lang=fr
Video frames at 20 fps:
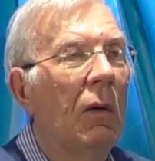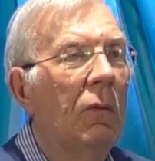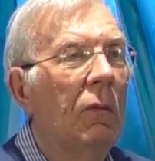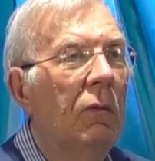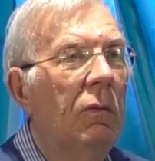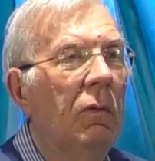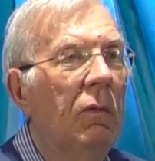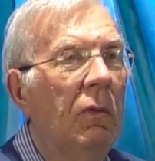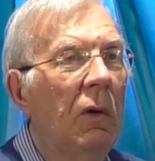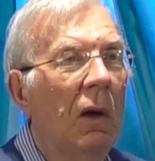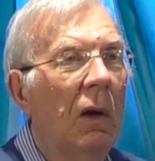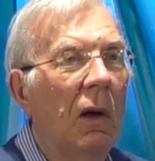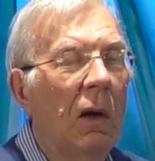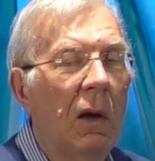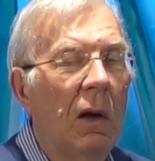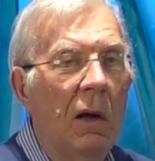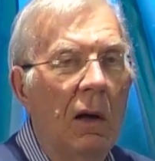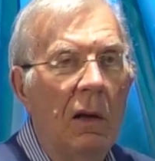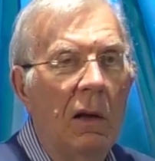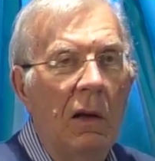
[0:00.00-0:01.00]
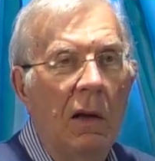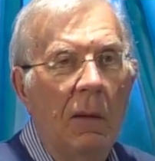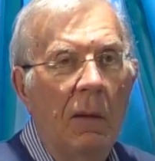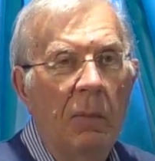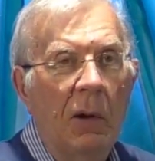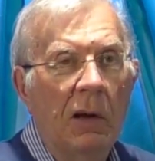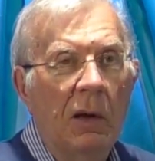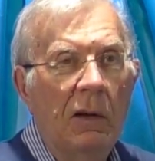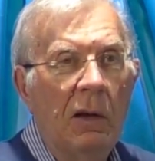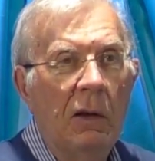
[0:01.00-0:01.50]
où la
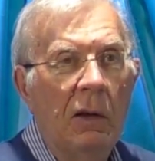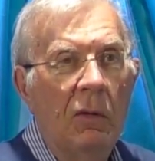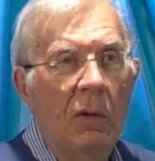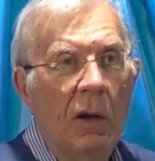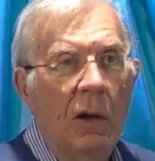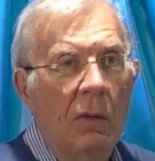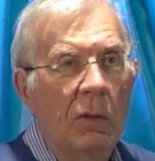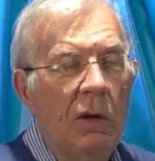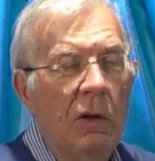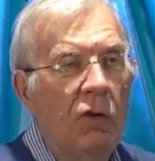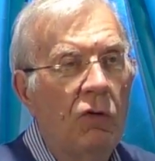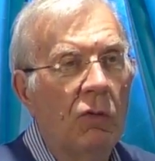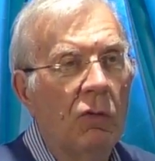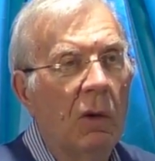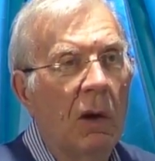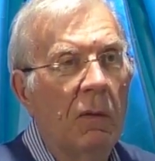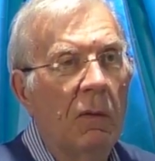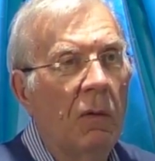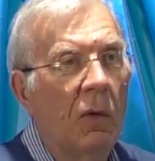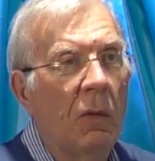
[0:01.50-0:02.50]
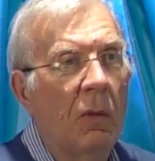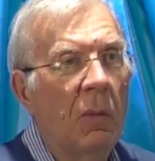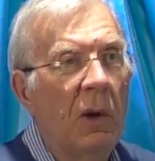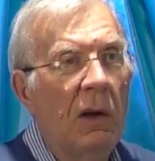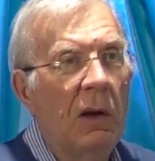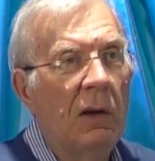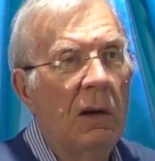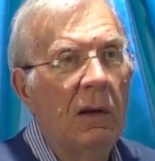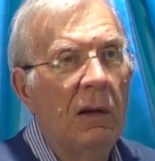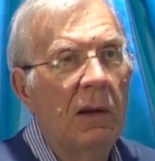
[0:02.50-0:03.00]
pratique de la religion
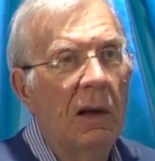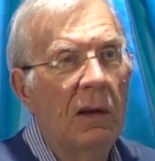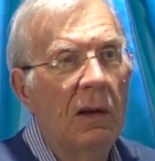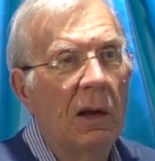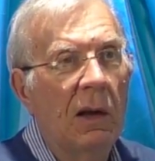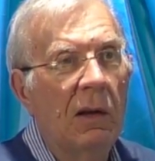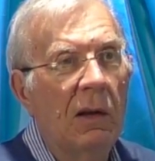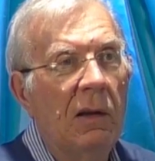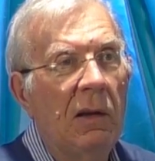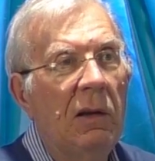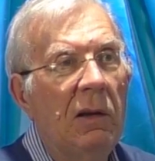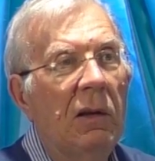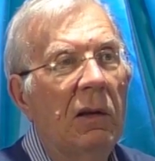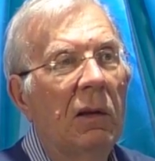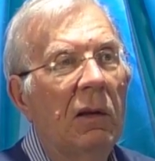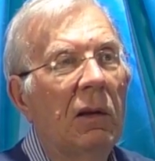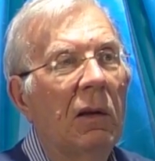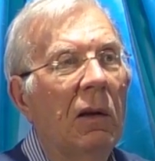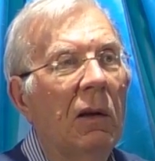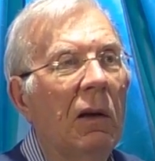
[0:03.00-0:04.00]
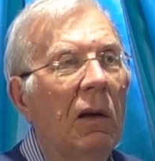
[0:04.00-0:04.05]
réformée était interdite.